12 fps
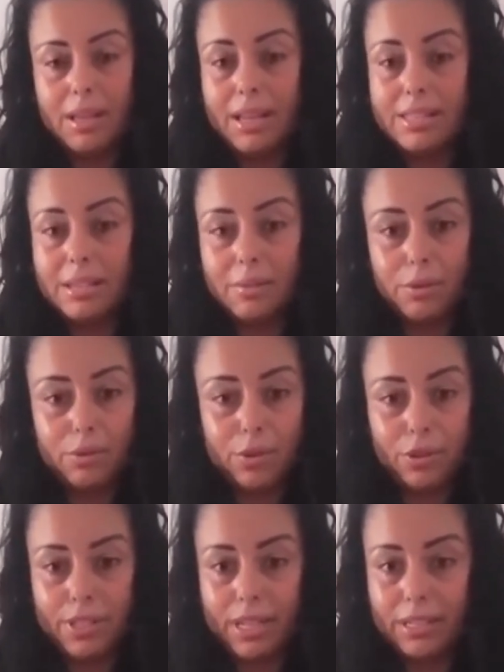à Savé au
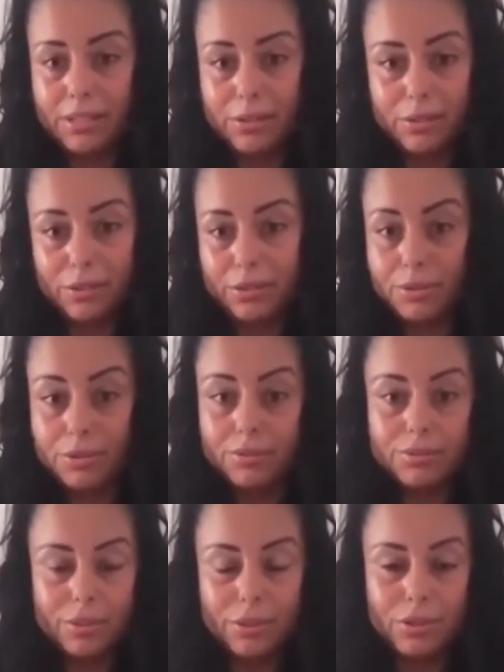fond que,
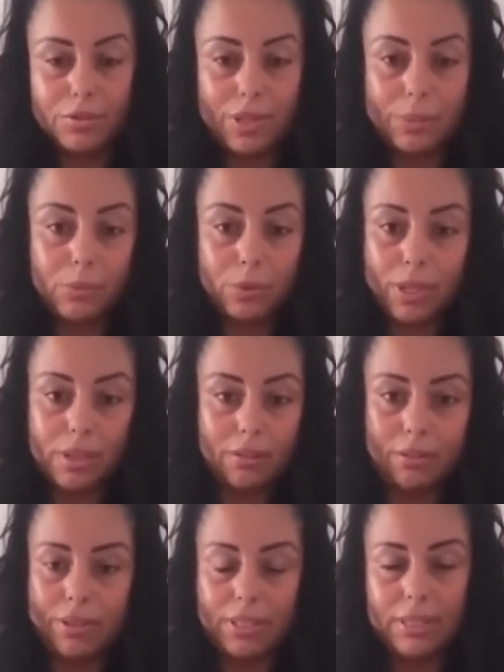que je venais de mourir
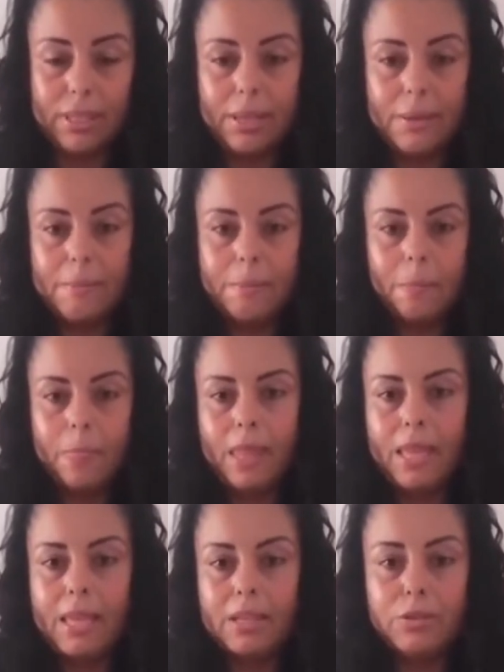en fait.
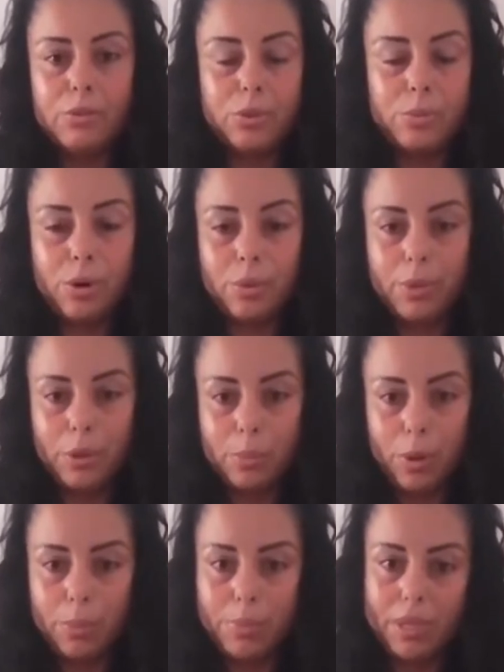Et du coup, ils m'ont emmené au
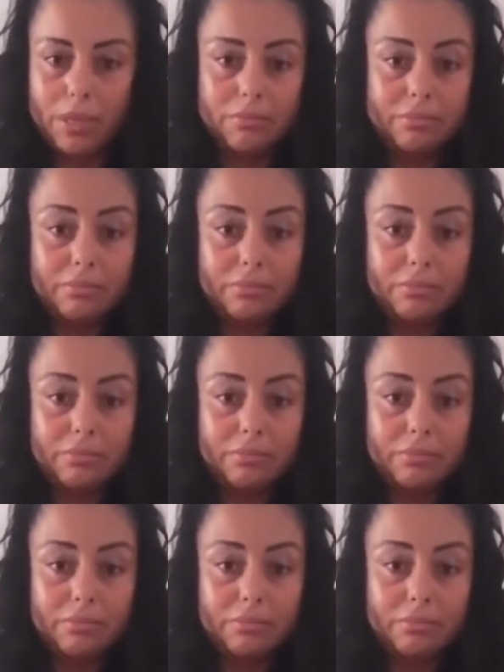pompier.